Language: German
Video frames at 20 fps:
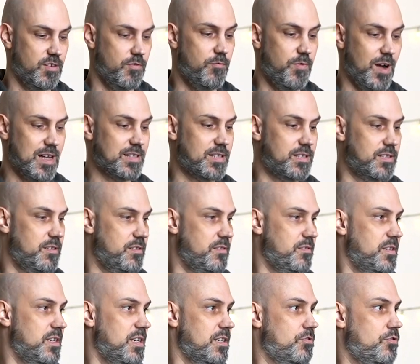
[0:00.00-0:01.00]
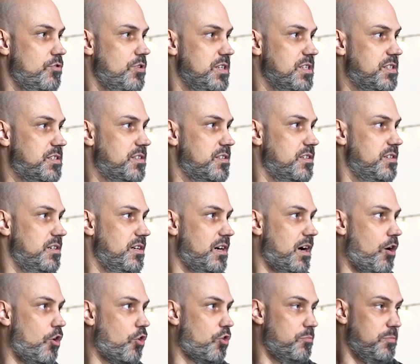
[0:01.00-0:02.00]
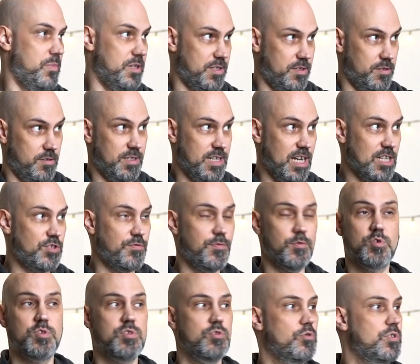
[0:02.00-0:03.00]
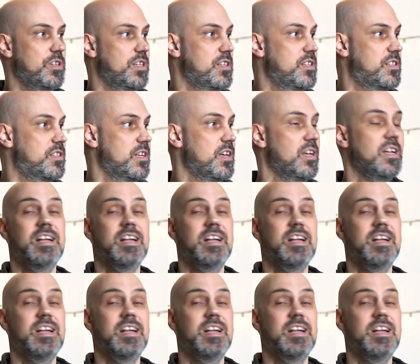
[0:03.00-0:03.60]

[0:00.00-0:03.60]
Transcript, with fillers: was natürlich äh, auch mit Touch-Funktion ist.